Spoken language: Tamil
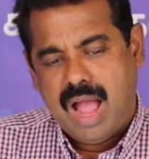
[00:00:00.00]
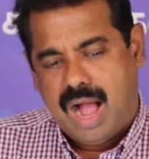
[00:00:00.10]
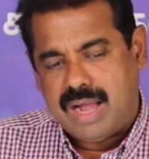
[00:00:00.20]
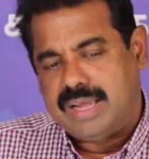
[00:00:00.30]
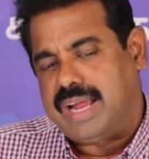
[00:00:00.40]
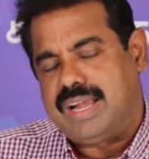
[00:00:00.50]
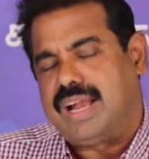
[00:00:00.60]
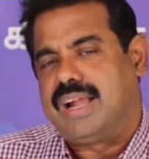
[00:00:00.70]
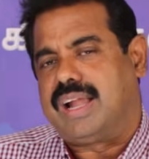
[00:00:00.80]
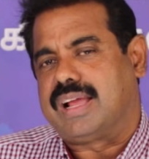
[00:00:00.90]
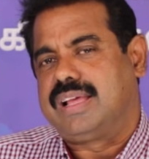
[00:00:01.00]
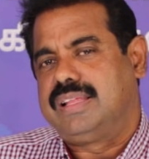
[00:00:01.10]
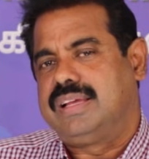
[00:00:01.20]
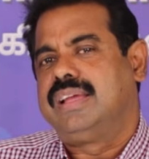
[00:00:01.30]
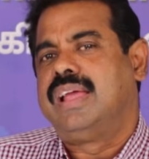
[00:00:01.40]
அங்கே என்ன
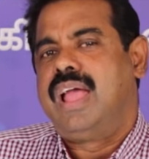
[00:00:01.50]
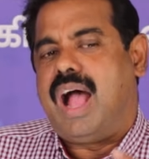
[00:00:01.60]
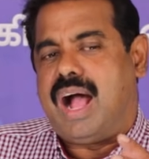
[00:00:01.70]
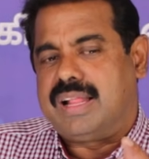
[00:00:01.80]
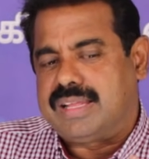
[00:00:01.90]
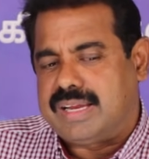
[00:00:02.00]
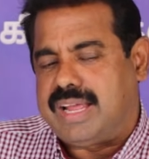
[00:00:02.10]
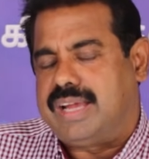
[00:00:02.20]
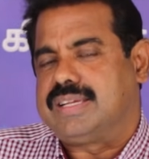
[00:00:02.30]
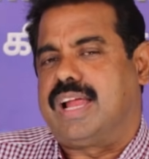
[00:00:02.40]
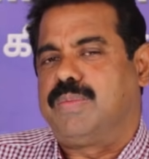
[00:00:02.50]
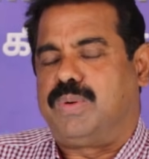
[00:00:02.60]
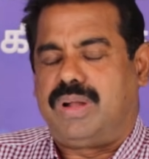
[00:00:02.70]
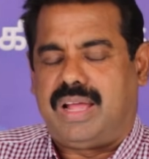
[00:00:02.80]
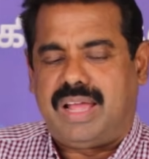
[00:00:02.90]
நடக்குது அதற்கேற்றார்
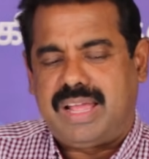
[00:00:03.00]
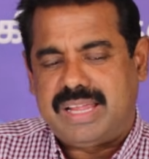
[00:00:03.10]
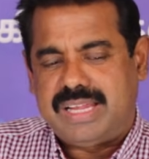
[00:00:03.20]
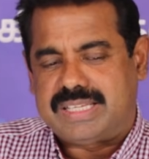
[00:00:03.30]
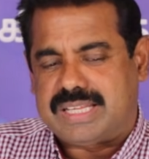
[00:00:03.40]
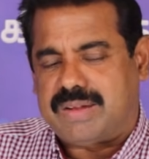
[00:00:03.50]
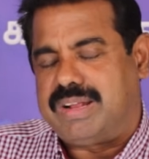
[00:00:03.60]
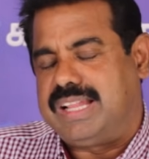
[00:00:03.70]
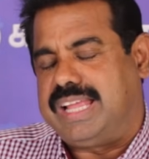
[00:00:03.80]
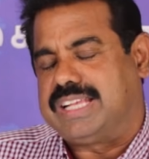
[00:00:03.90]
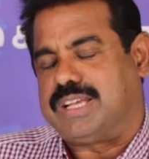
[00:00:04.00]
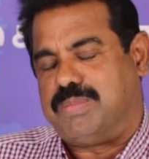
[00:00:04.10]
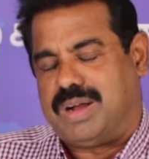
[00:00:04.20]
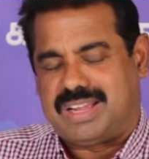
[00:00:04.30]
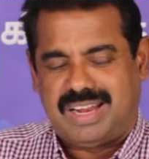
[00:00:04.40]
போல இஸ்ரேல் தேச
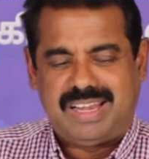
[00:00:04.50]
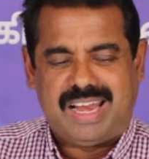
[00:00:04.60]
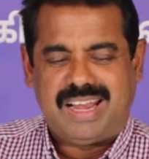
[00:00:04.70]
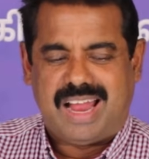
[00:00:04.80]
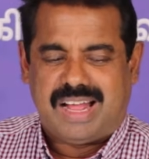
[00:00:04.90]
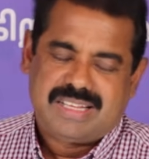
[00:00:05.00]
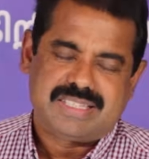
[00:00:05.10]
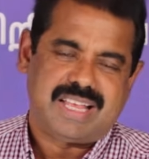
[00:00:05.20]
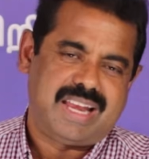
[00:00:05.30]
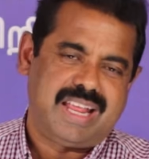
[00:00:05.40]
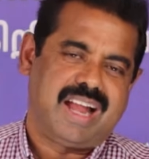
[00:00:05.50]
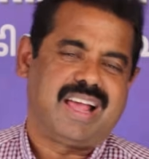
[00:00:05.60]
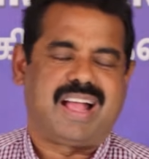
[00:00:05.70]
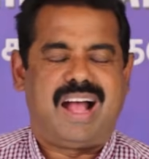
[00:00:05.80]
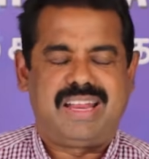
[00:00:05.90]
மக்கள் எல்லாம்
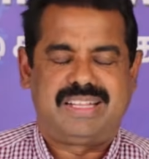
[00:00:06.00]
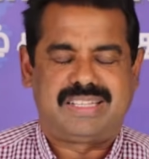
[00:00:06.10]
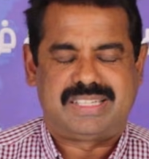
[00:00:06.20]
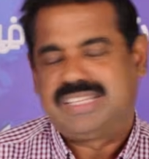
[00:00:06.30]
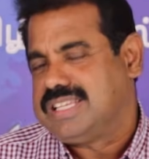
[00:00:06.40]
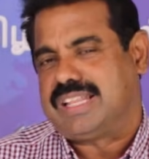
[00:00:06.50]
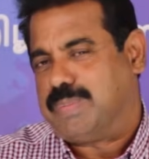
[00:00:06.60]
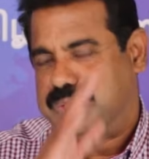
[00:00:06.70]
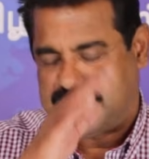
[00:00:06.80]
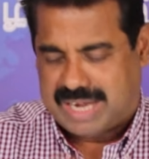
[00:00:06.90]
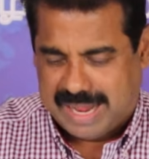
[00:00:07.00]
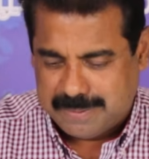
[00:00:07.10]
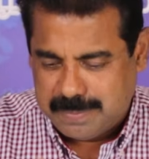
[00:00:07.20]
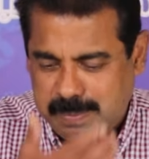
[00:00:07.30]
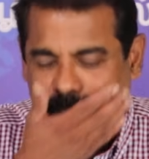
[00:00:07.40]
சரியான காரியத்தை செஞ்சு
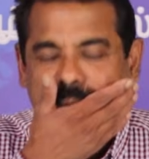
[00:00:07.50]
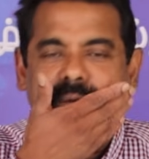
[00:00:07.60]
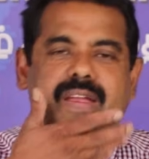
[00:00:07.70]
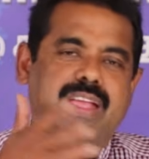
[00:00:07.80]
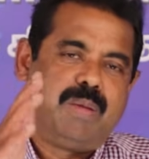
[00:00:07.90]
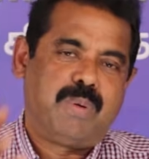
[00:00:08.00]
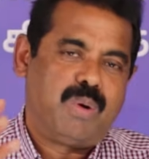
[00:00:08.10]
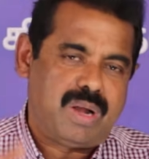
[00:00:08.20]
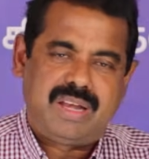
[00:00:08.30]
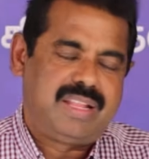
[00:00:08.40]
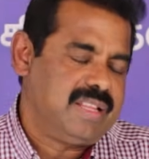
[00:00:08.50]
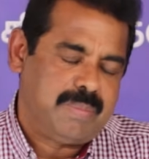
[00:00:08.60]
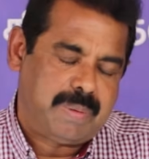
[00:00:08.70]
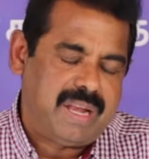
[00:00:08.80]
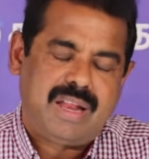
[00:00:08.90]
தப்பிச்சிடறாங்க இப்போ உடனே
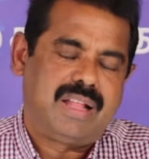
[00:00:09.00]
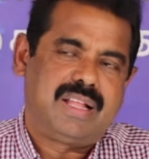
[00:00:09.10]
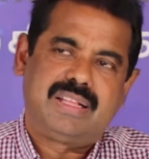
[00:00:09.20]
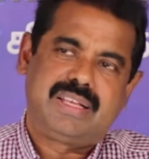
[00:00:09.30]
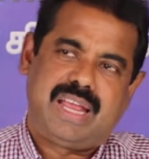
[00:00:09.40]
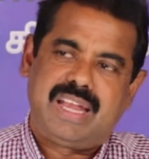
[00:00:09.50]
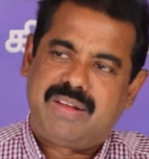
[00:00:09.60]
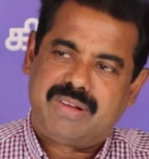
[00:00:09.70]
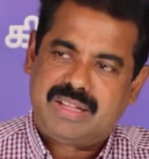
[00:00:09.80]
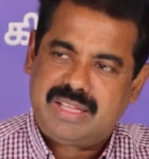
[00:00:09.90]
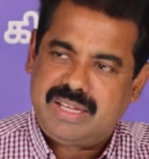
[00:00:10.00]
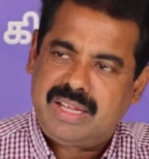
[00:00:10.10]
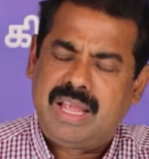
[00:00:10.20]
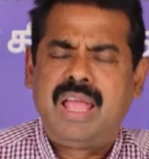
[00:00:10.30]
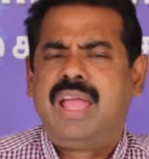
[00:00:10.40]
இந்த பெண் ஹதாத்துக்கு என்ன வருது
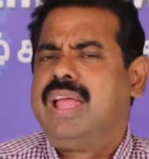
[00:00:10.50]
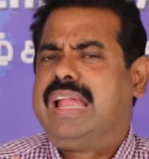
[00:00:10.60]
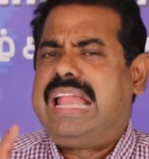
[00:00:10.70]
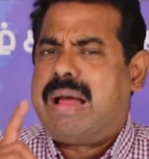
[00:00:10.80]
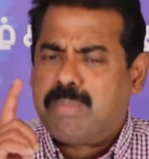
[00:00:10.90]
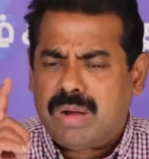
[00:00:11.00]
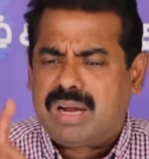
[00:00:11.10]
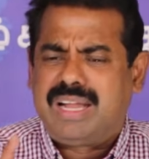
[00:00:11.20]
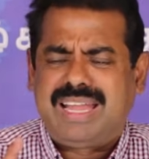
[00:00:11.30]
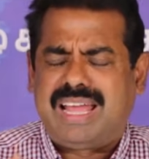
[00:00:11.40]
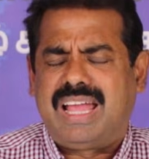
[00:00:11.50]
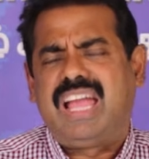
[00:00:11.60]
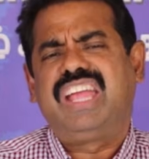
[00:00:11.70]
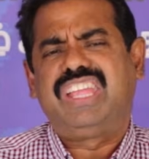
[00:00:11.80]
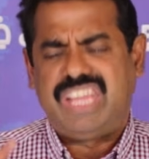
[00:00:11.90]
நம்மக்கிட்ட
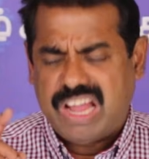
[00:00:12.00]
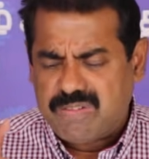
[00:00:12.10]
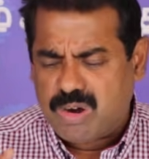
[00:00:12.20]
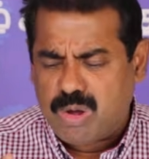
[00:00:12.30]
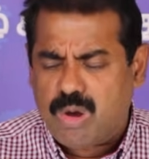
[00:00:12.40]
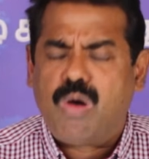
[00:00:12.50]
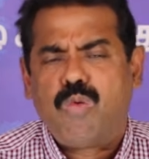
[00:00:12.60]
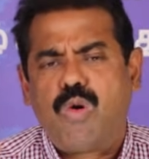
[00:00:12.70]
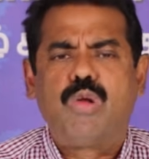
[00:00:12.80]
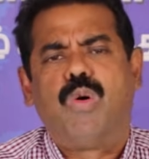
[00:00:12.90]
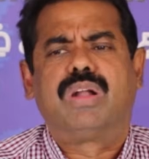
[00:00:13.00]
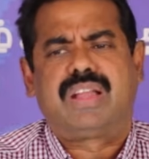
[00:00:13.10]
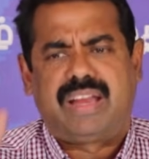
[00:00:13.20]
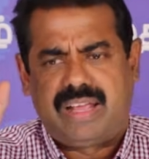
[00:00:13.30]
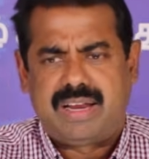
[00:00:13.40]
எவனோ ஒரு
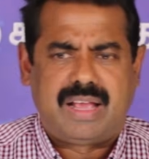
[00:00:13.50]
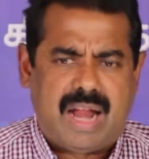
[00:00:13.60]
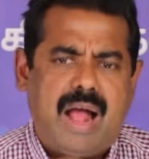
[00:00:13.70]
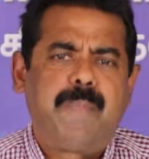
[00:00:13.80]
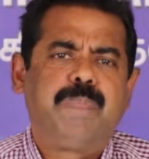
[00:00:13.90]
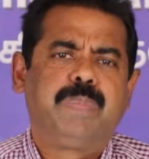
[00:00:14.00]
ஒற்றை இருக்கிறான்